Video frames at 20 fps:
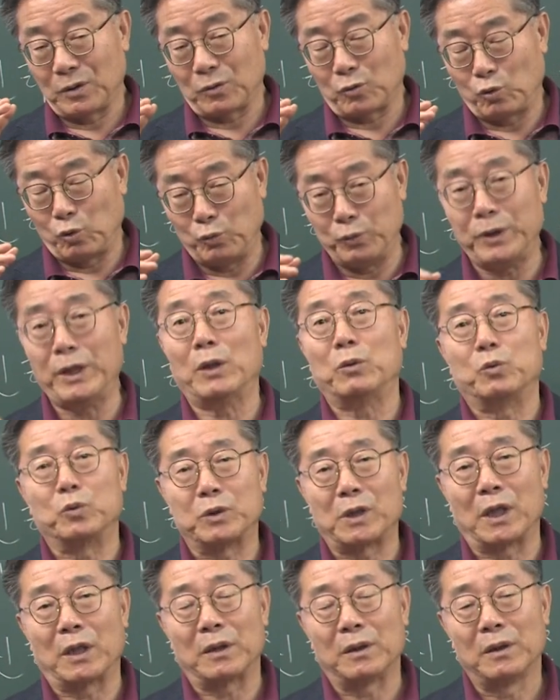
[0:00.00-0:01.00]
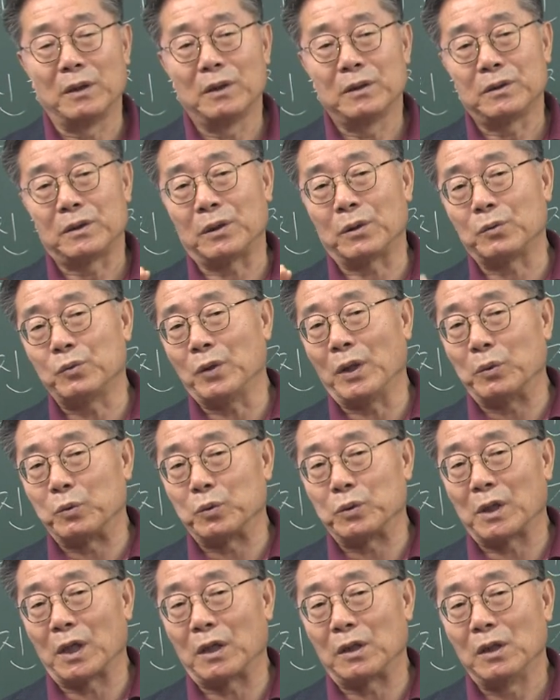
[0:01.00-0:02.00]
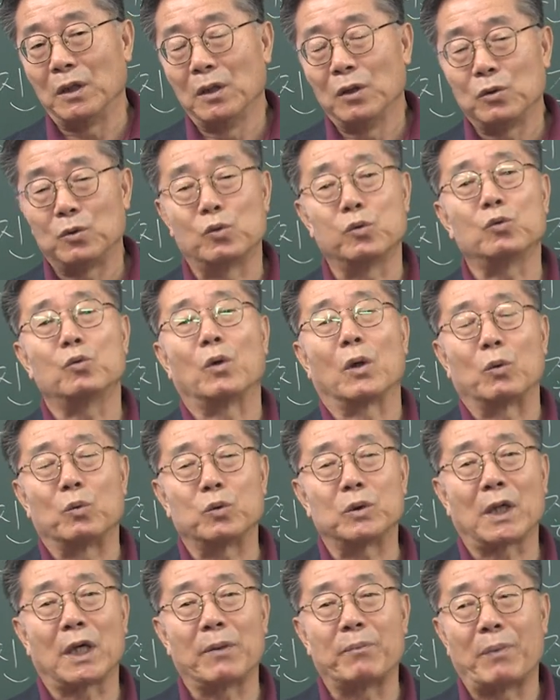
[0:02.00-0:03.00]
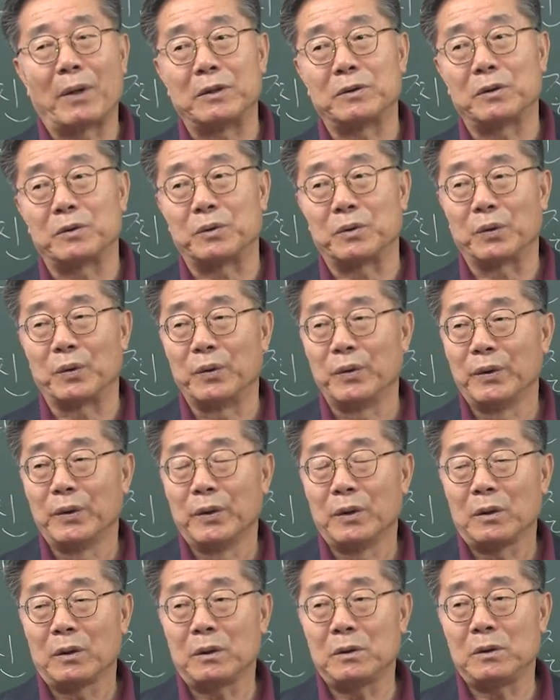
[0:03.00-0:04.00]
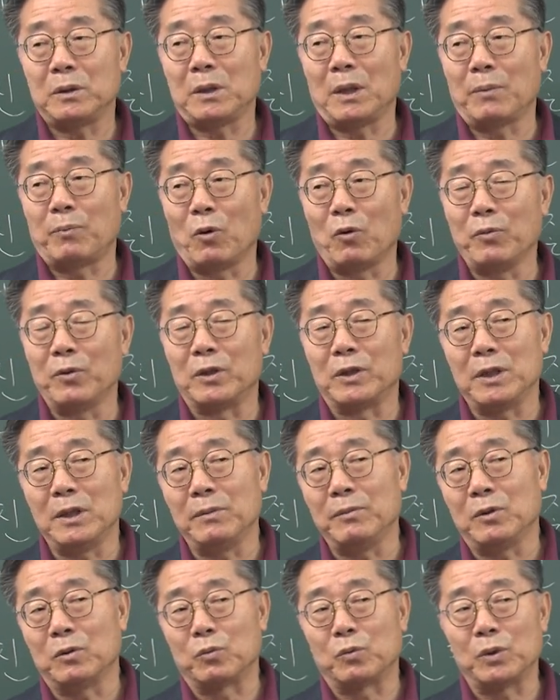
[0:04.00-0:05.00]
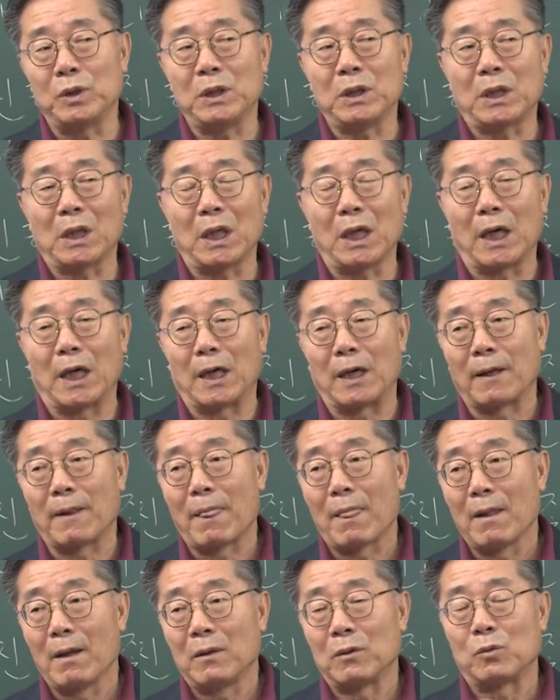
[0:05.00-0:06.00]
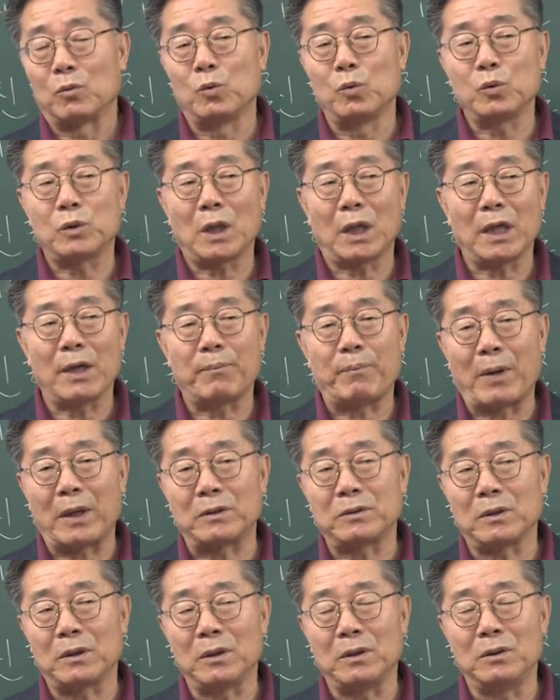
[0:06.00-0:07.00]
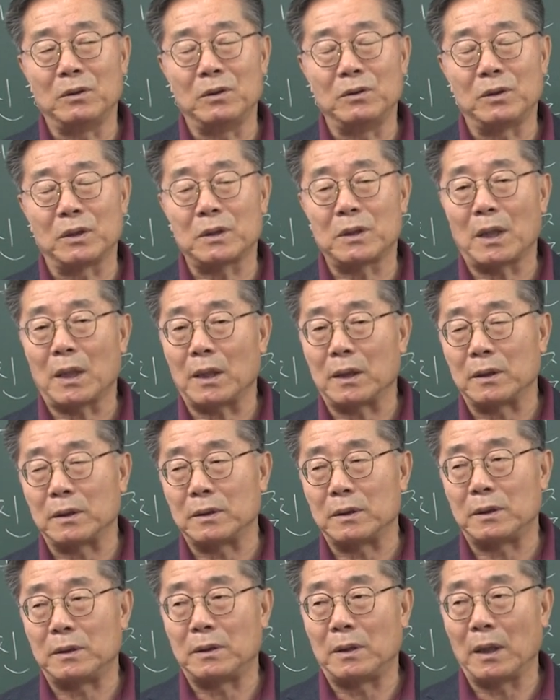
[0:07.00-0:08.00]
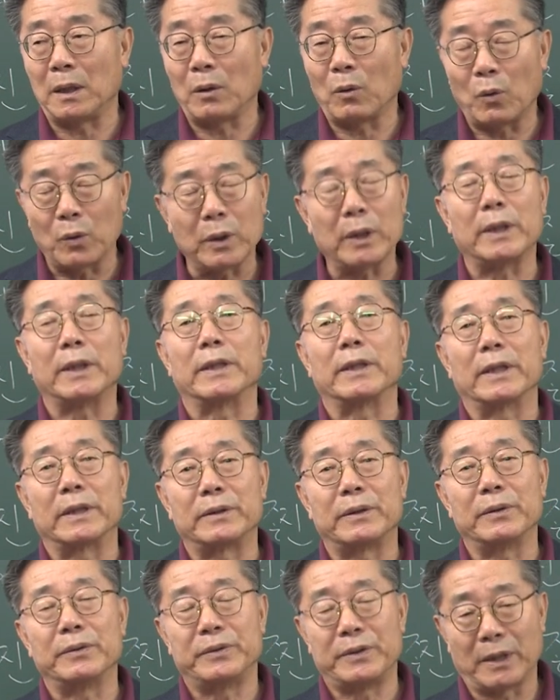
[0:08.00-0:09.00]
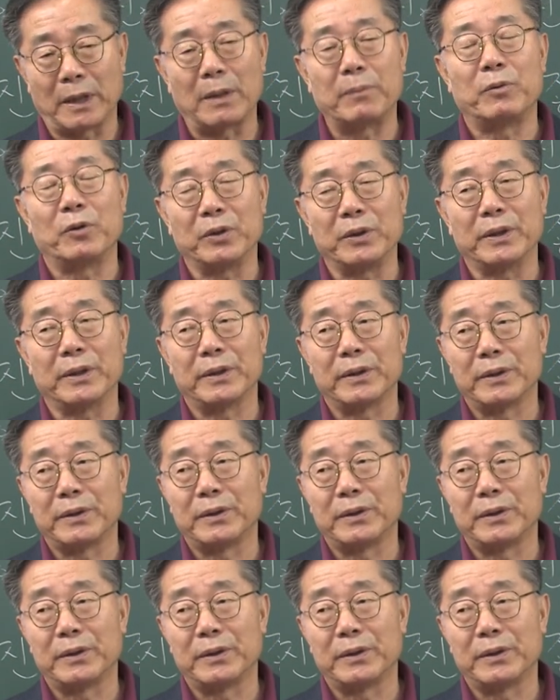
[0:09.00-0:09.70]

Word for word: 구미의 우상, 서구의 우상, 중국의 우상이 빠졌죠. 그래서 이래 보면 이미 우리가 우상에 빠져 있는 역사가 되게 오래된 것 같아요. 제가 보기에.